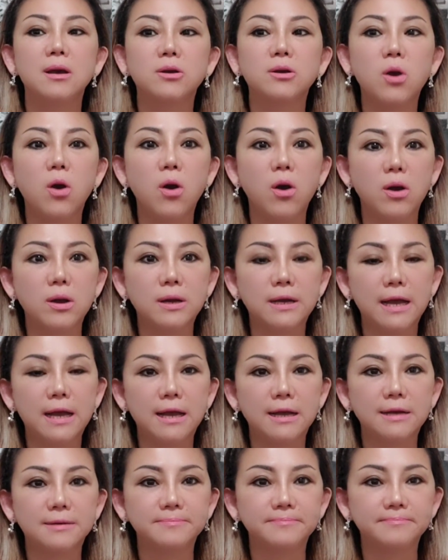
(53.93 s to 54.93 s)
Còn
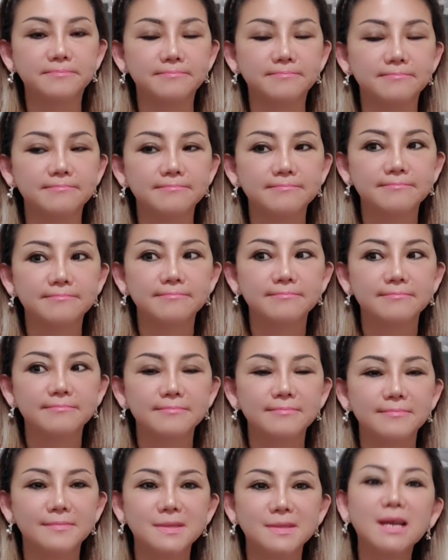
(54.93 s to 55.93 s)
uh,
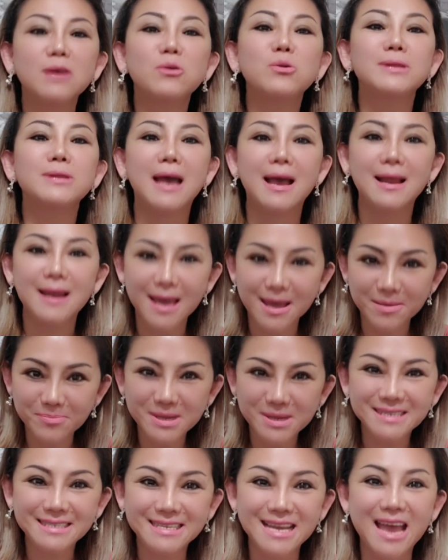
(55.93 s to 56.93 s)
chắc có thể là em
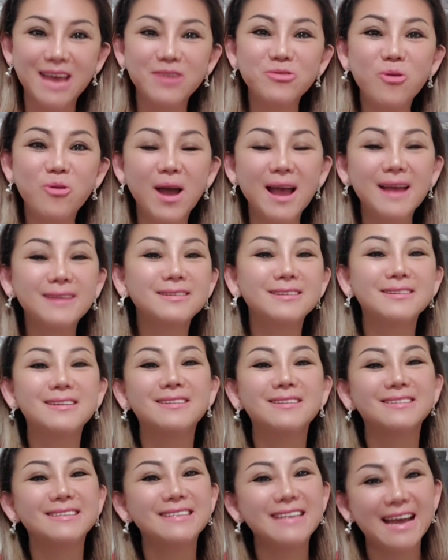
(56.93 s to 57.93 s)
đi trễ quá cho
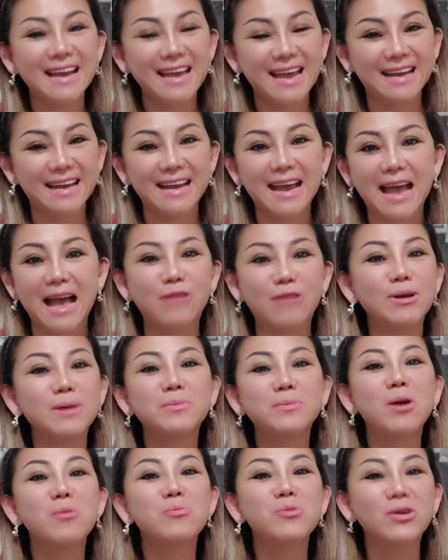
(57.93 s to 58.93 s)
nên cái gian hàng gạo
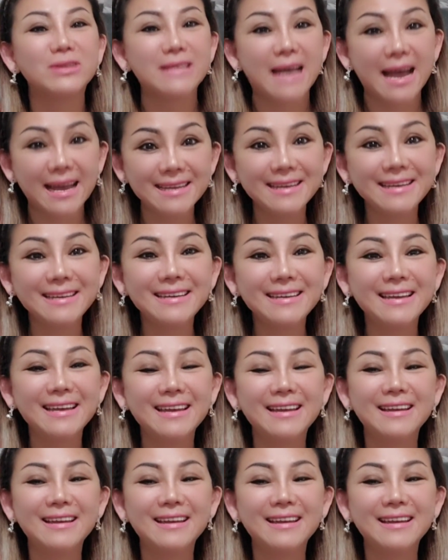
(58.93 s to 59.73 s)
em không có thấy.